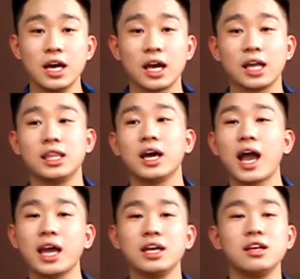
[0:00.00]
Cái tiếng
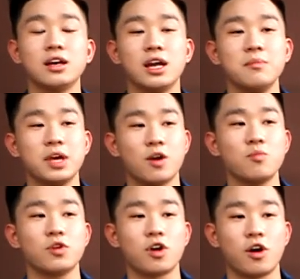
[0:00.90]
Anh ở đây mình không
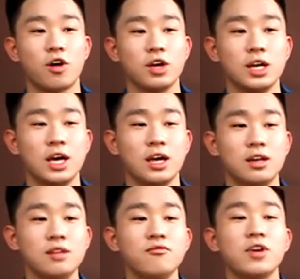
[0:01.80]
muốn nói đến
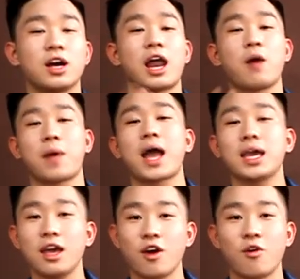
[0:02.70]
việc là học
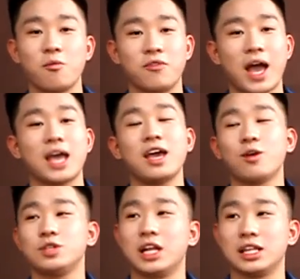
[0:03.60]
IELTS, vì
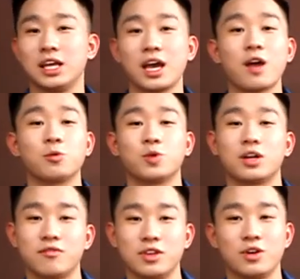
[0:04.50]
IELTS chỉ là tiếng Anh học thuật
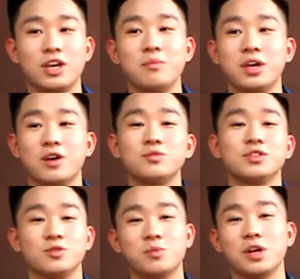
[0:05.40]
và nhiều khi mình không sử
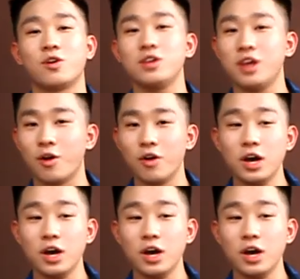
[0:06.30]
dụng đến nó nhiều.